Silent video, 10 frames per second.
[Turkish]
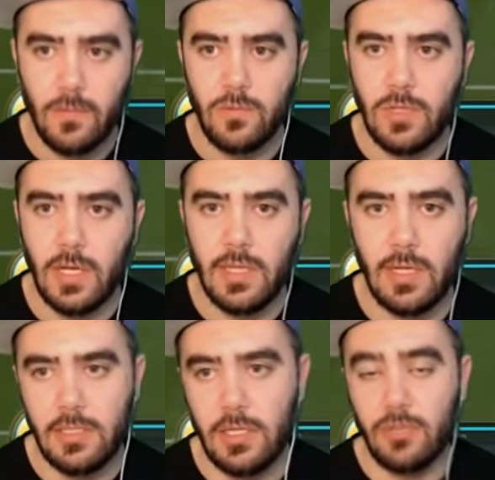
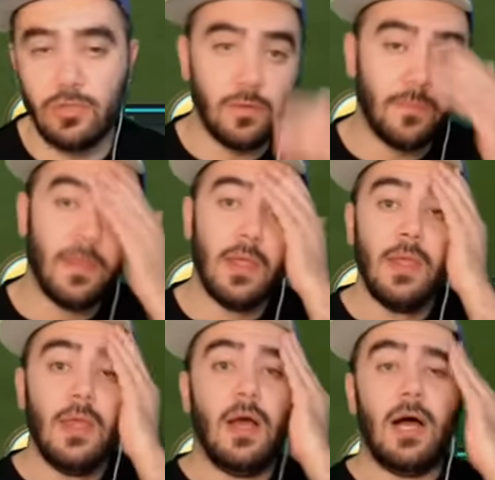Uzaklaştırın şunu.
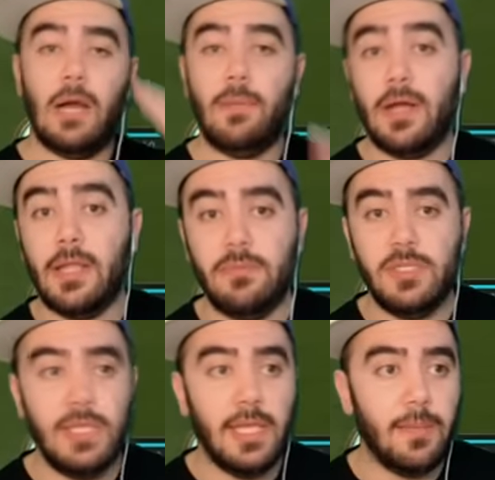Abi adam
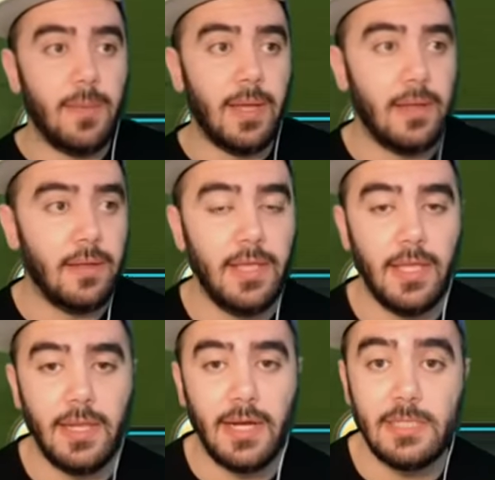bizi yedi be.
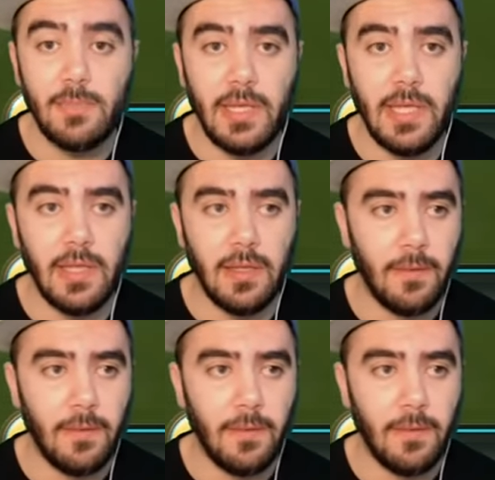Yedi resmen yedi.